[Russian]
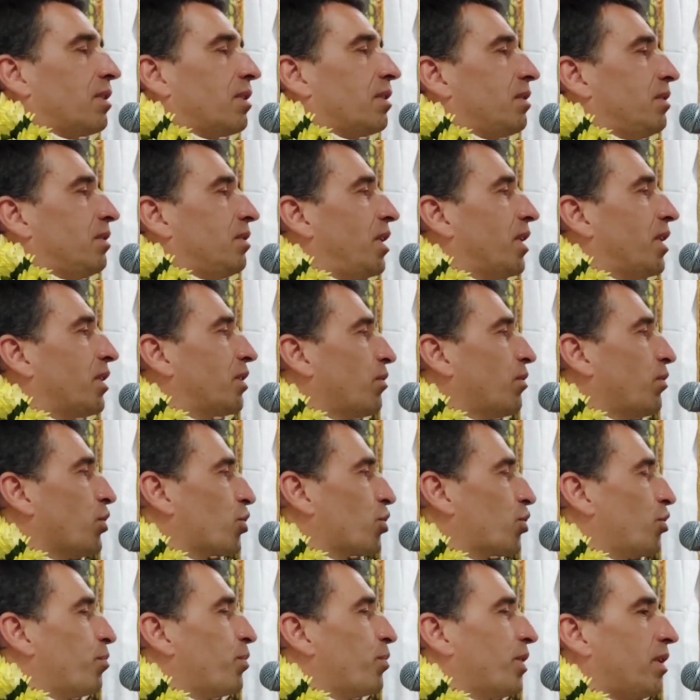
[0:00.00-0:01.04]
Для того,
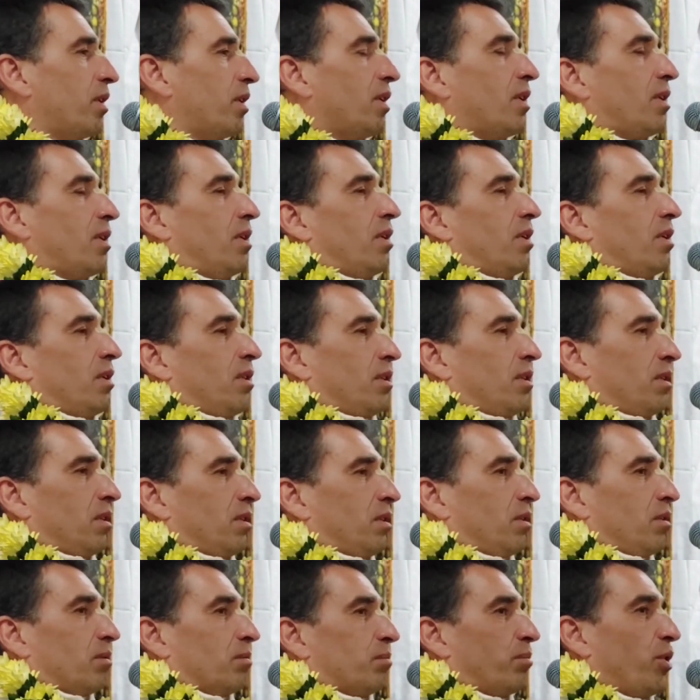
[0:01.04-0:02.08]
чтобы
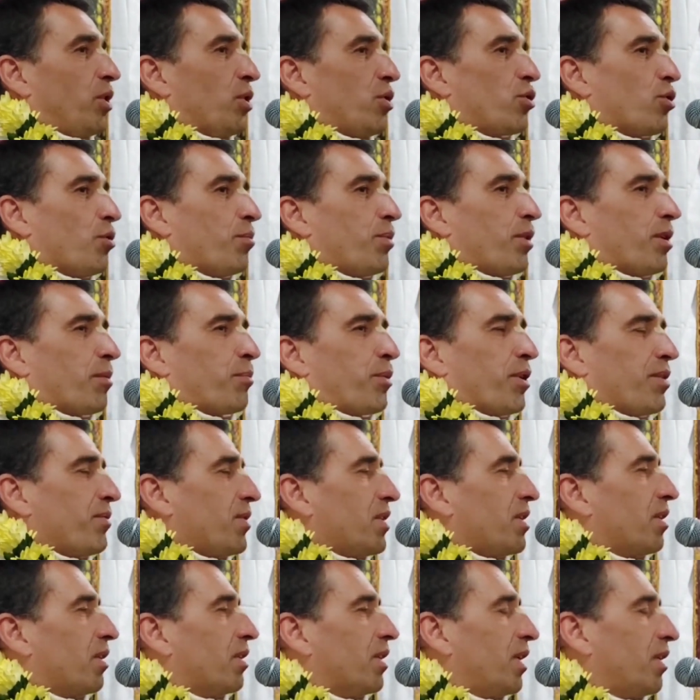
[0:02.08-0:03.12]
быть
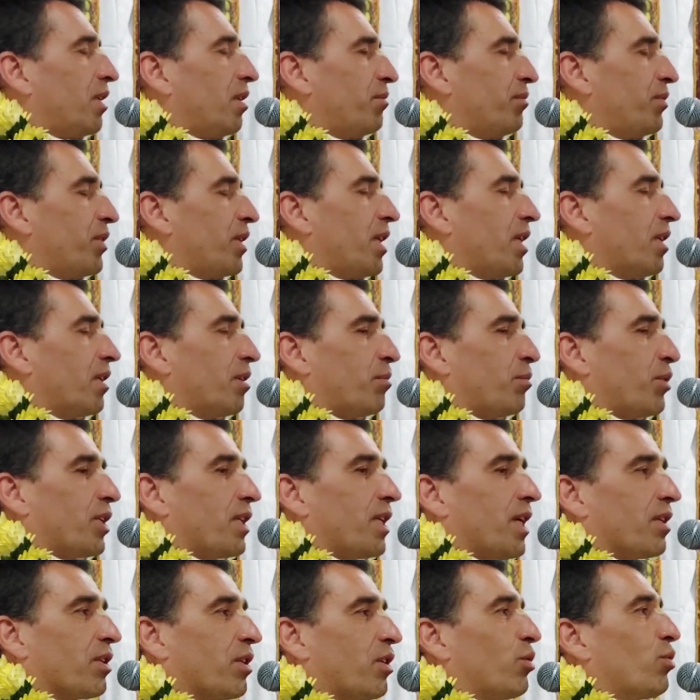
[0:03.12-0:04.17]
суперпрофессионалом в игре на
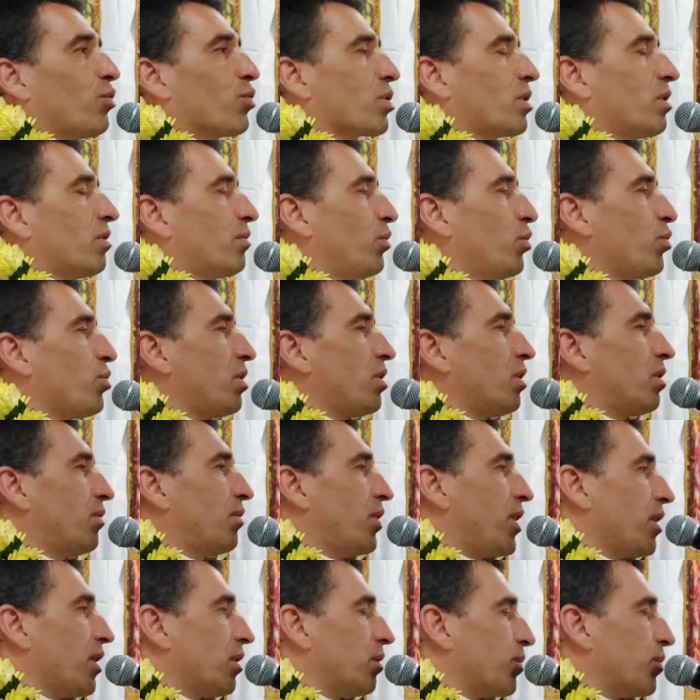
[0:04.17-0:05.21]
мриданге, нужно выучить два
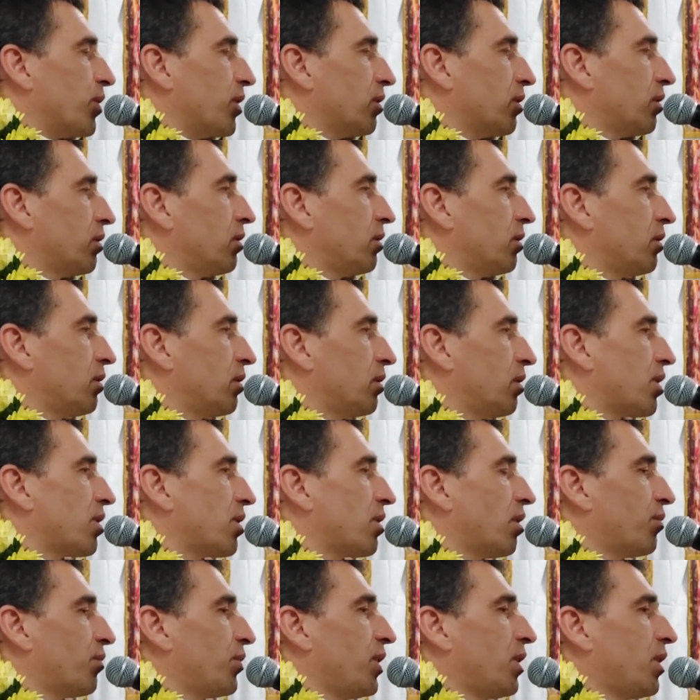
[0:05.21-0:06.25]
ритма.
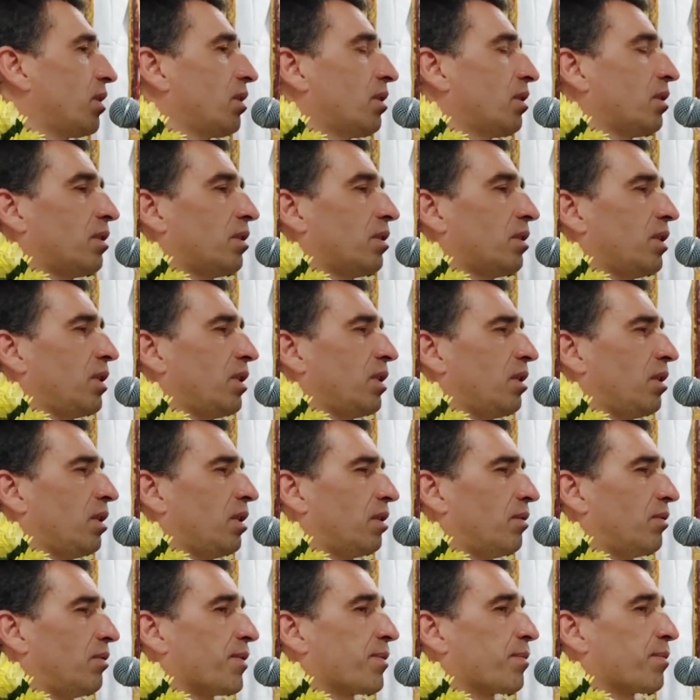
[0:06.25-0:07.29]
Основных и
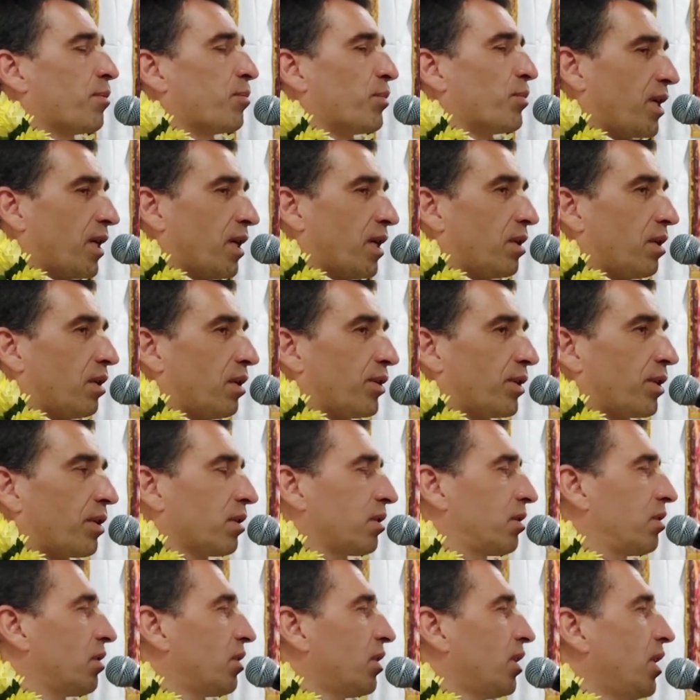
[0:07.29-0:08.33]
два вспомогательных.
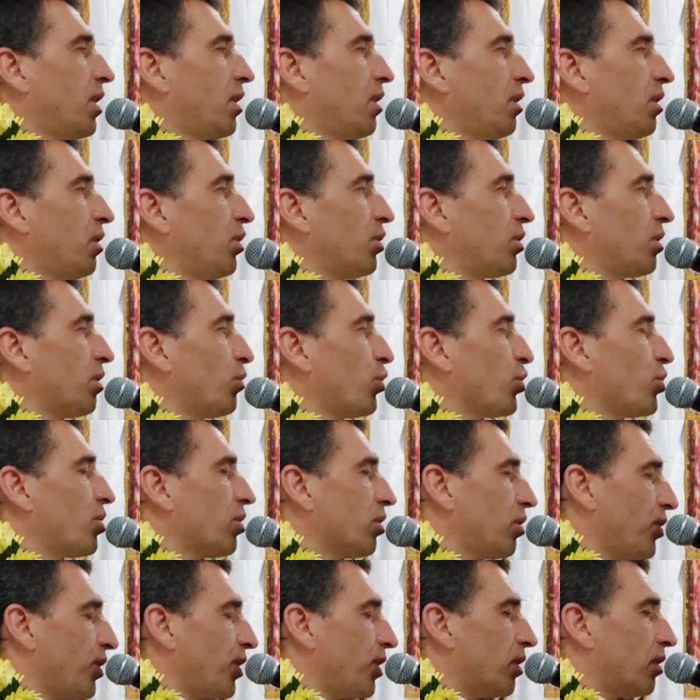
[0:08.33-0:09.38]
Итого
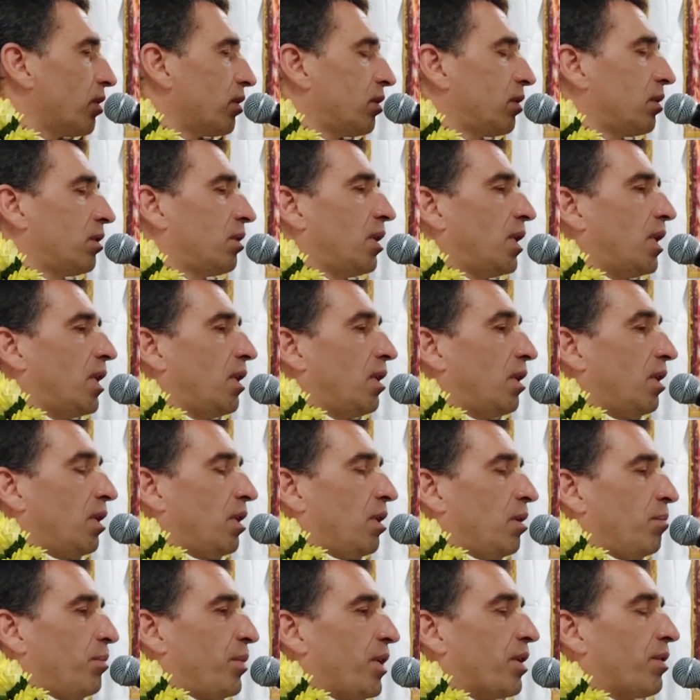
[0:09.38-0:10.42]
четыре.
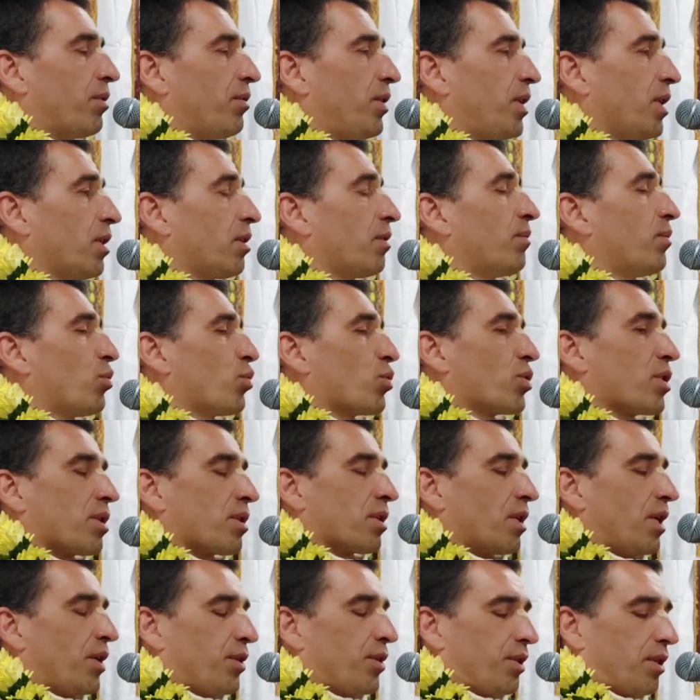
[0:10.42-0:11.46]
Первый ритм вы уже
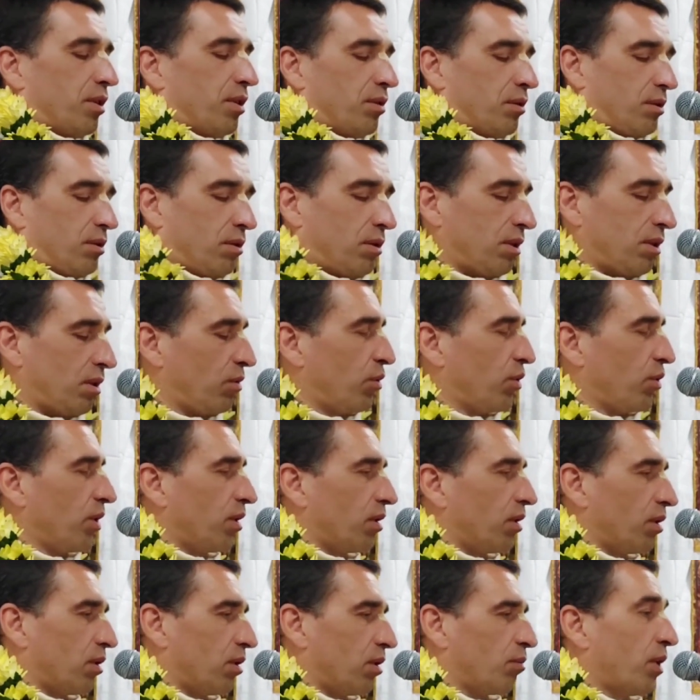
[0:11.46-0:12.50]
знаете. Это вот
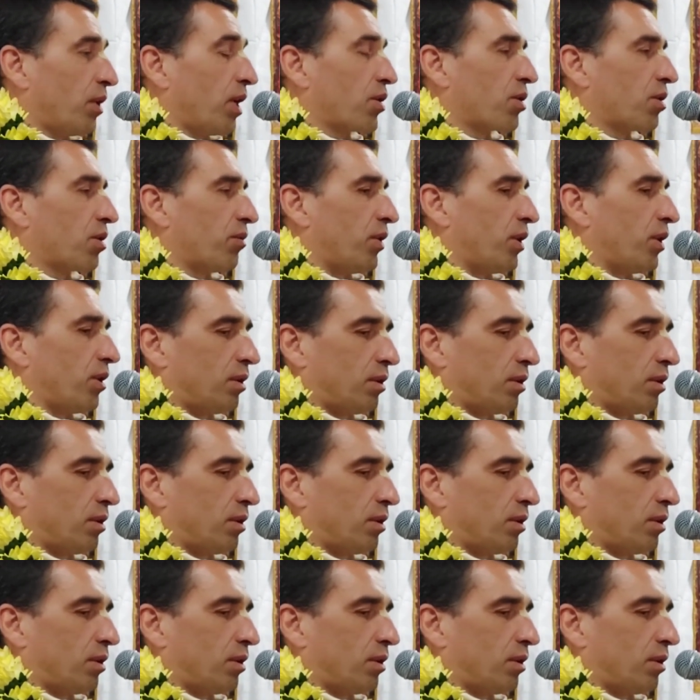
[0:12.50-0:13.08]
этот, маршевый.